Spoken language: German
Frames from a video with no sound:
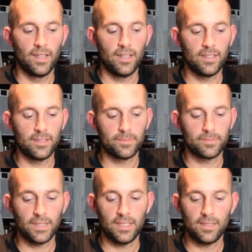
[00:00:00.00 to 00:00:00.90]
Ähm,
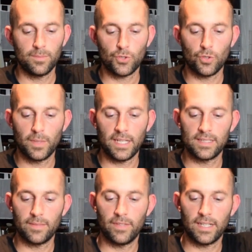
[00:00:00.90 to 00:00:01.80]
in diesem Stromkreis
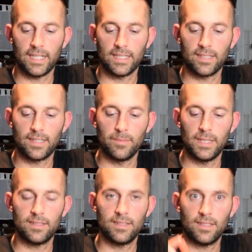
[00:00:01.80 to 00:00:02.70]
haben wir gerade
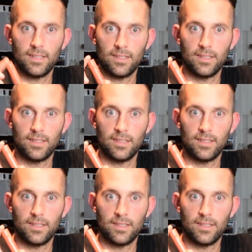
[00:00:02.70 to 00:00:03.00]
gemessen,